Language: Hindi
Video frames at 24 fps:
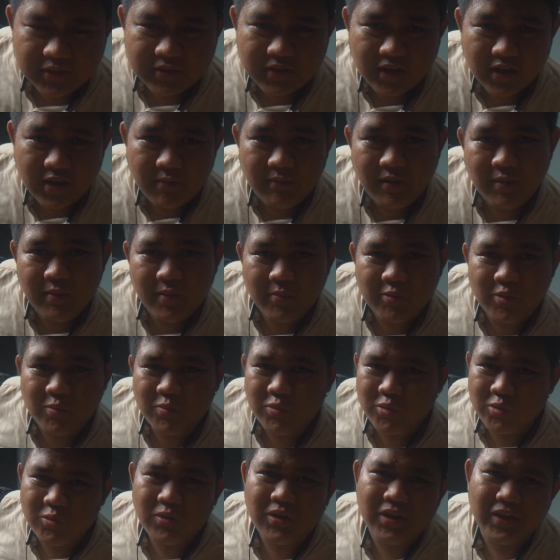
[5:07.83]
इसका कमाल मैं आपको
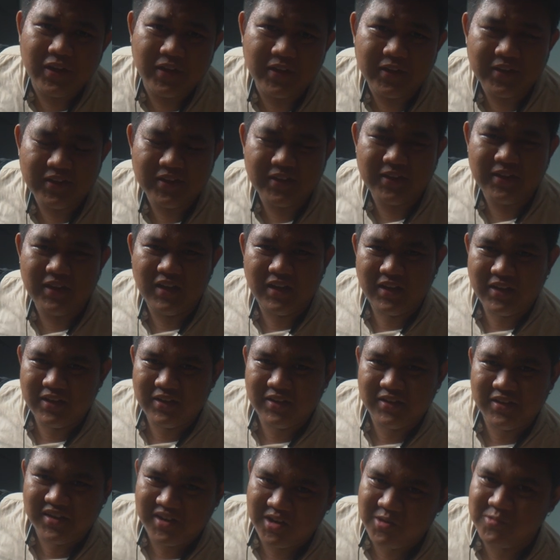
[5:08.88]
बोलूँगा नहीं
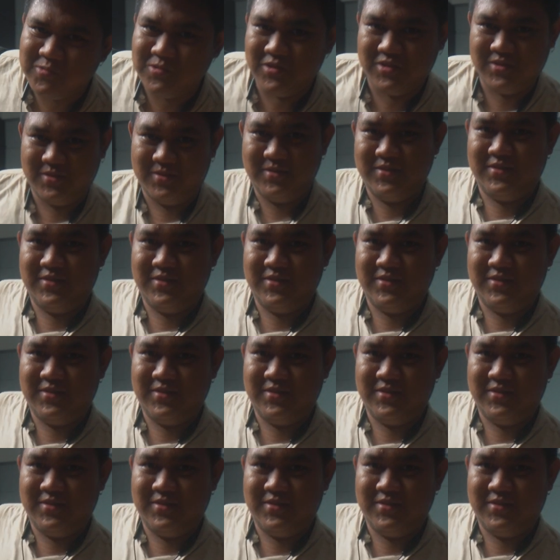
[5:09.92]
लेकिन दिखाऊंगा